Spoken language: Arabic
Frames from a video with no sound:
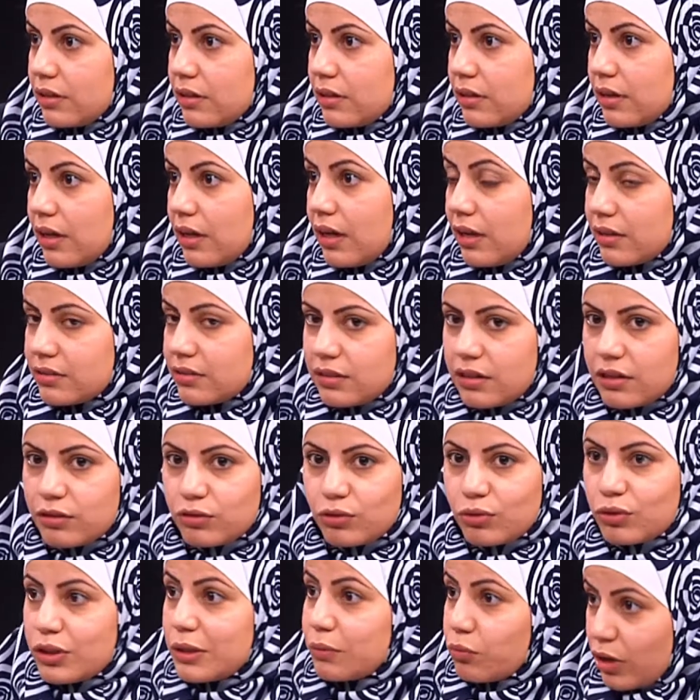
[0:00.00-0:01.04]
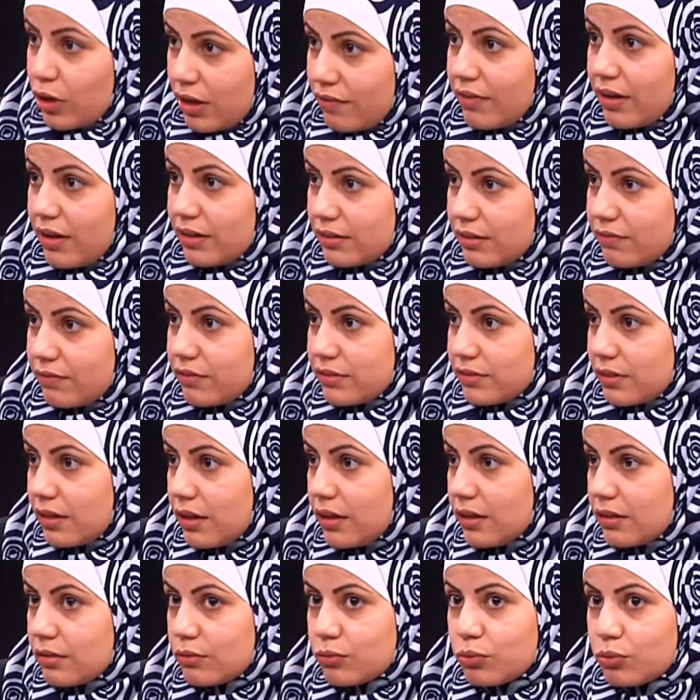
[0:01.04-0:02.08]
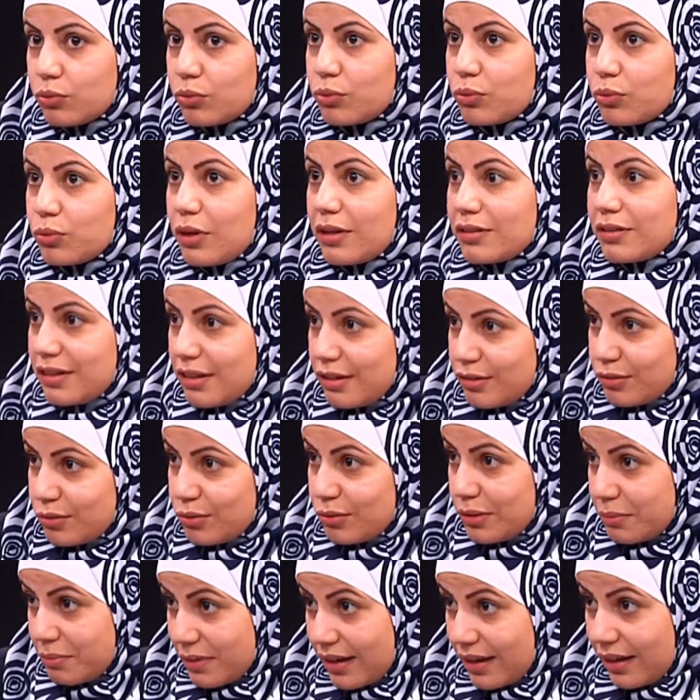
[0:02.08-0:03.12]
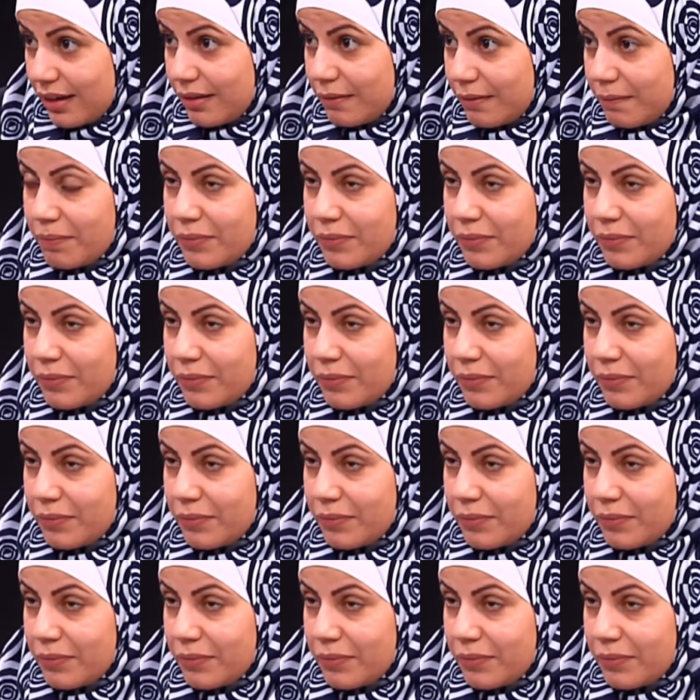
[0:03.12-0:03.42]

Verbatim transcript: على اساسه اللي هي مكافحه الفساد وهو اساسه الابلاغ